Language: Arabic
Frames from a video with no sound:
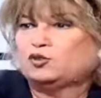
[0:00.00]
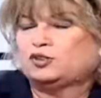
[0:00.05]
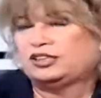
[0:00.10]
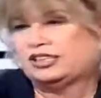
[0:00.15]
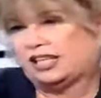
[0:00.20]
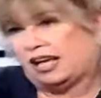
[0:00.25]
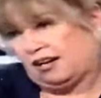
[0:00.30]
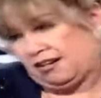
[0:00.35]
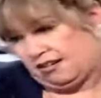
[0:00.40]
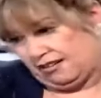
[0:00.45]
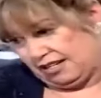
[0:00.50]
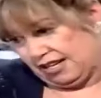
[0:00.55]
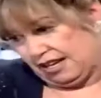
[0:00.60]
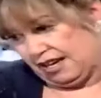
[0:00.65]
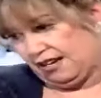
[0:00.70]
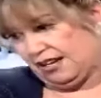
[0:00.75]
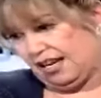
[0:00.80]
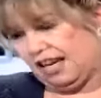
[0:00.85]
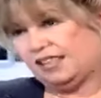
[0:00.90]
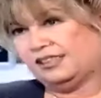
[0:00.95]
نفوت
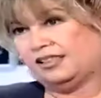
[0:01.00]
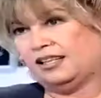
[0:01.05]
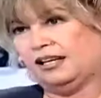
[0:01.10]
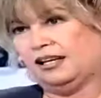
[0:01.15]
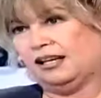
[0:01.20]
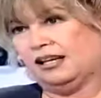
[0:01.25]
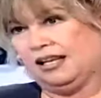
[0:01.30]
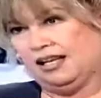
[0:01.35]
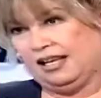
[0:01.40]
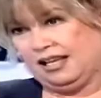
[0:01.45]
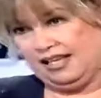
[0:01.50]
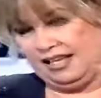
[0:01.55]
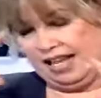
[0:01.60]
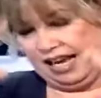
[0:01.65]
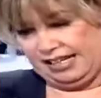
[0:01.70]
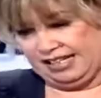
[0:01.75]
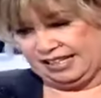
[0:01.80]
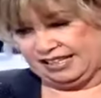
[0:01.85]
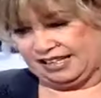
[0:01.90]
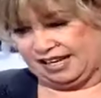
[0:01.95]
كهذا
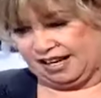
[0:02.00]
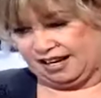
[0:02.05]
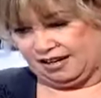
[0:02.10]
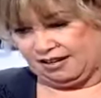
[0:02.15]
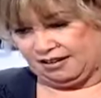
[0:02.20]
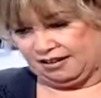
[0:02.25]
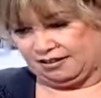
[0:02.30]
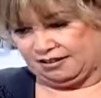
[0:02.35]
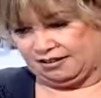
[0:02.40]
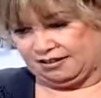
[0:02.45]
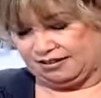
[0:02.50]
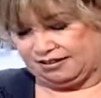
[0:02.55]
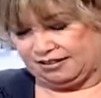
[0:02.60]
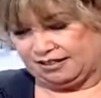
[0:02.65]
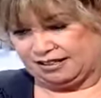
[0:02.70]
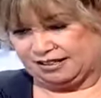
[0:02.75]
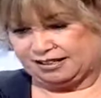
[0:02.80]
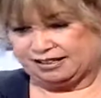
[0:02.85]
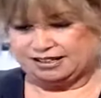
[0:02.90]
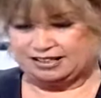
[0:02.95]
يعني ك
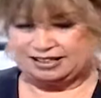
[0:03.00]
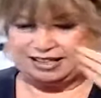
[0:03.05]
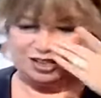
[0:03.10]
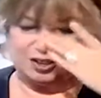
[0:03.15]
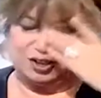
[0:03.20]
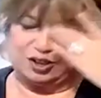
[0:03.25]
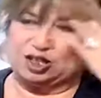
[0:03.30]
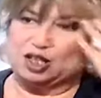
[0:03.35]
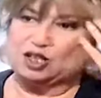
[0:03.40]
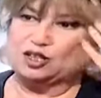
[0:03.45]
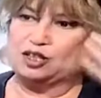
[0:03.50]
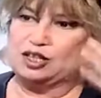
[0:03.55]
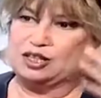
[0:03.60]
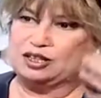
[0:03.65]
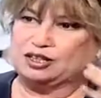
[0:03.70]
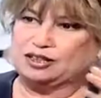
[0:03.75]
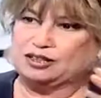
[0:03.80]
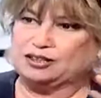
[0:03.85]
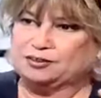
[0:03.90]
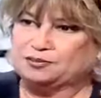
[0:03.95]
ك, ك...
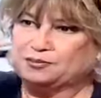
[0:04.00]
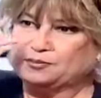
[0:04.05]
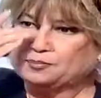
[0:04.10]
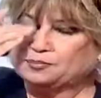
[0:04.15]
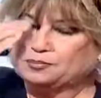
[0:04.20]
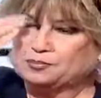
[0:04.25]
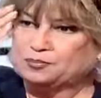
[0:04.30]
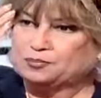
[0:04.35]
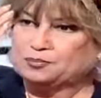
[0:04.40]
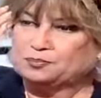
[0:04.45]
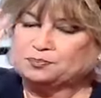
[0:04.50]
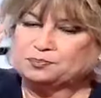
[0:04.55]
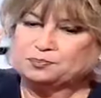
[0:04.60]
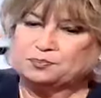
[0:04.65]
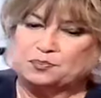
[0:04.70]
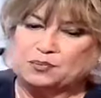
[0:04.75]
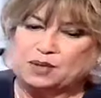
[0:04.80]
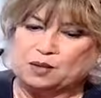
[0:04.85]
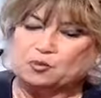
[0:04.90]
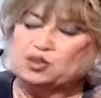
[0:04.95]
آه،
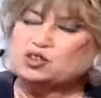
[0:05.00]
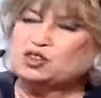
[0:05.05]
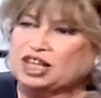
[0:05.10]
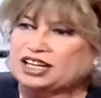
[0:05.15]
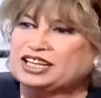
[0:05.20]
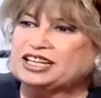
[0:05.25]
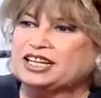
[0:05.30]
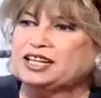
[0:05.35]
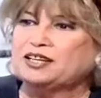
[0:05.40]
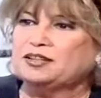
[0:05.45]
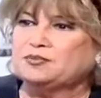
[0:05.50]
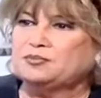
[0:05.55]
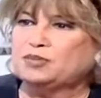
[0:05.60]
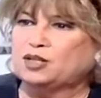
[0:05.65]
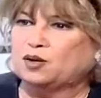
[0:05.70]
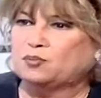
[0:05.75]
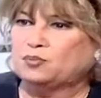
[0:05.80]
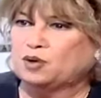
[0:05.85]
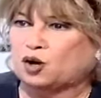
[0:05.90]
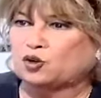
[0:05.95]
مشتركين
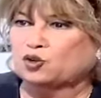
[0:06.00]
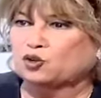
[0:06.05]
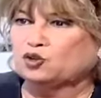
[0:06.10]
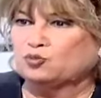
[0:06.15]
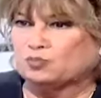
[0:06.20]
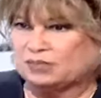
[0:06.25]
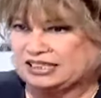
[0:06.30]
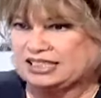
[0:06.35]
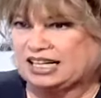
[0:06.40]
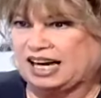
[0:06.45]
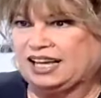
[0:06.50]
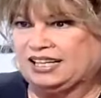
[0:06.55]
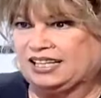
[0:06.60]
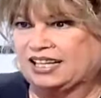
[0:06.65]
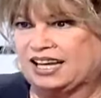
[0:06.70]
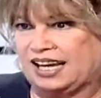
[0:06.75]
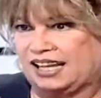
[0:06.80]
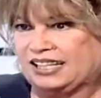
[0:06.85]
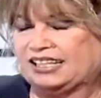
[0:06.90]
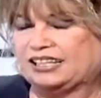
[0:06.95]
بعروض
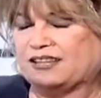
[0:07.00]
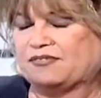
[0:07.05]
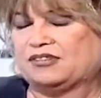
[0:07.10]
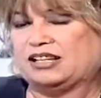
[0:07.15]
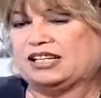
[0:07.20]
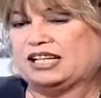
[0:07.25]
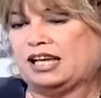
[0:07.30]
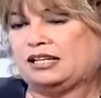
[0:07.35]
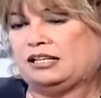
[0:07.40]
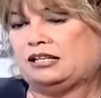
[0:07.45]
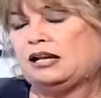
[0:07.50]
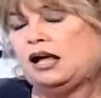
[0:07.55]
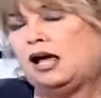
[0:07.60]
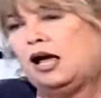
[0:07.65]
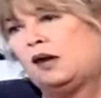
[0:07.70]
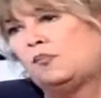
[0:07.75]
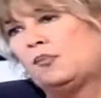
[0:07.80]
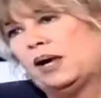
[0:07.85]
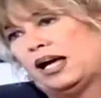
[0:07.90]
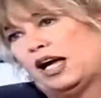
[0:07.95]
مسرحيه يعني كفنانين
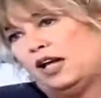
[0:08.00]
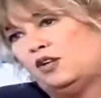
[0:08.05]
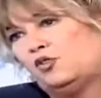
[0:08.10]
ما